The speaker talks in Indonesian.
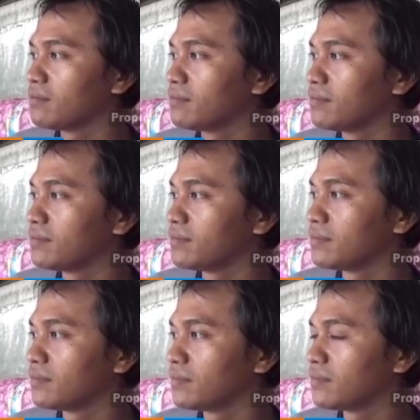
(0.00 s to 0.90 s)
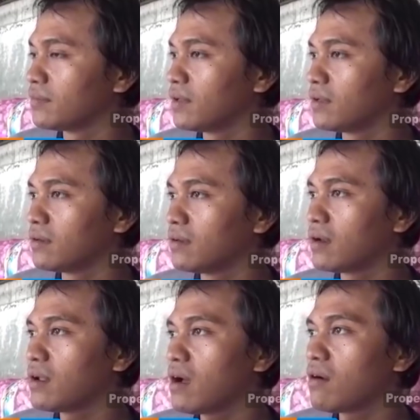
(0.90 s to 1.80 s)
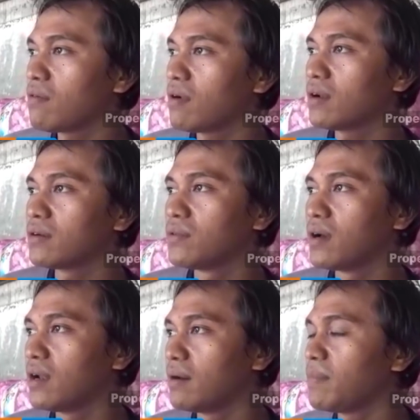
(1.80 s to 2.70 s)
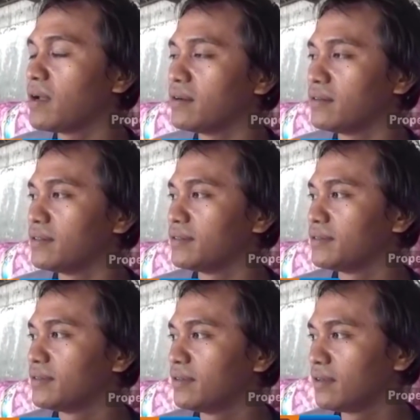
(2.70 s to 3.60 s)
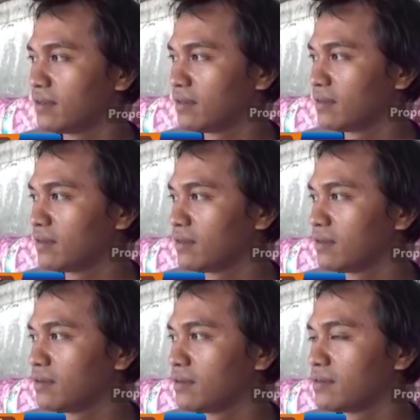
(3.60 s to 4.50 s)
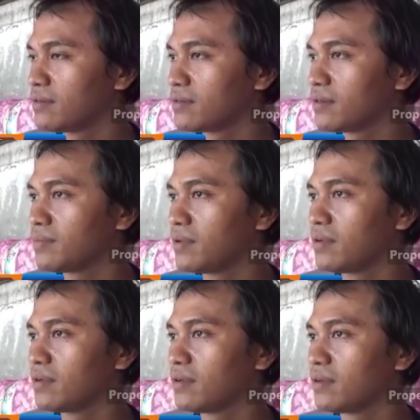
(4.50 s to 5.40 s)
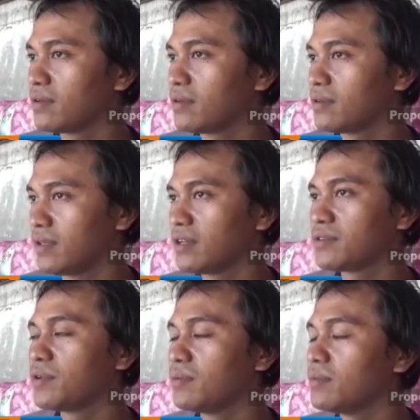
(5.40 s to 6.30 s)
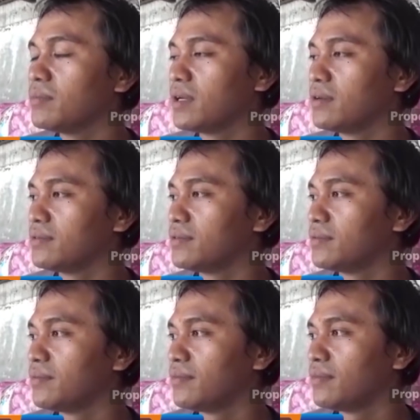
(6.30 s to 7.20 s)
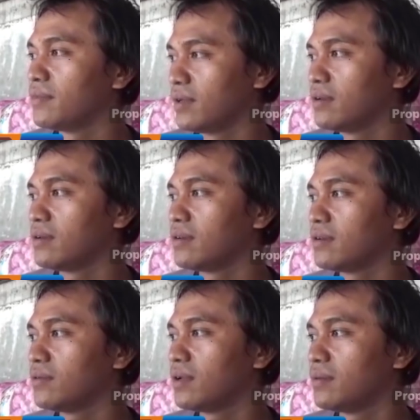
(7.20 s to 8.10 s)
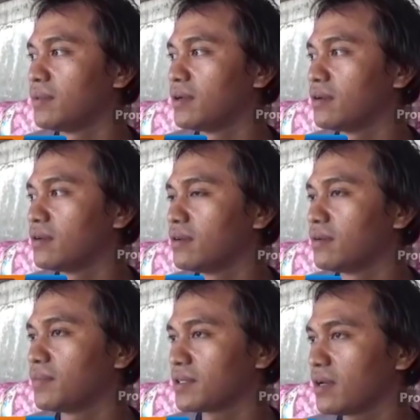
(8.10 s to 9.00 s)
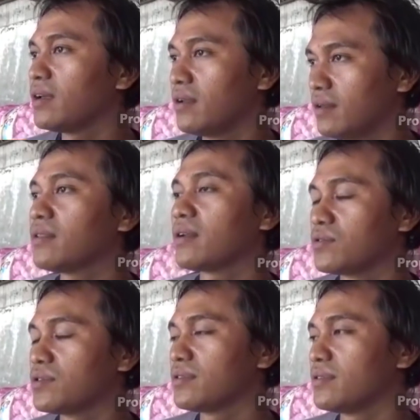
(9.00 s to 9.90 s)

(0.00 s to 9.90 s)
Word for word: dari awalnya berapa? Mas? dari awal 28 28 itu sebelum uh, sebelum pemilu ya? Iya sebelum sebelum pemilu 28 sebelum. pasca ini pasca ini terus